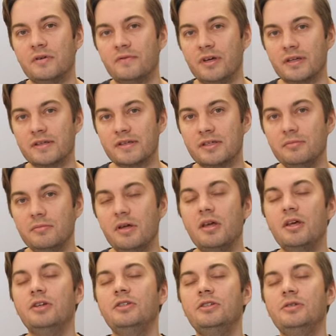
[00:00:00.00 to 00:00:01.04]
nawiasem
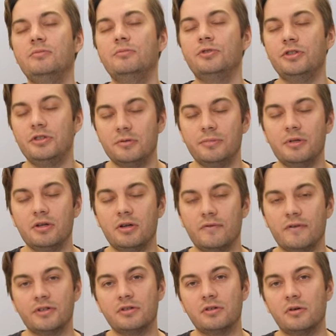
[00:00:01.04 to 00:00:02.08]
i musicie
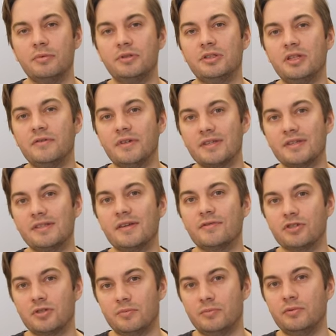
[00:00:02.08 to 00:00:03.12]
pilnować tego, by te nawiasy
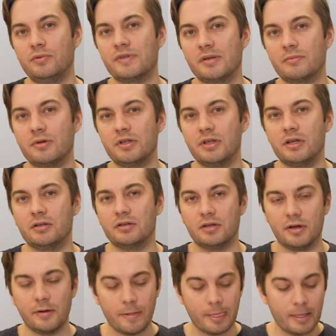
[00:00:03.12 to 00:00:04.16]
zawsze były
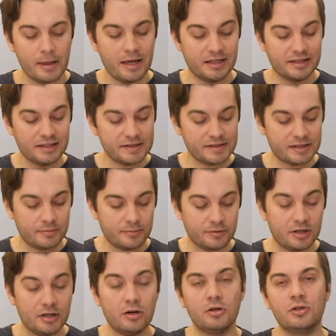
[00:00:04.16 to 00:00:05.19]
zamknięte. Następnie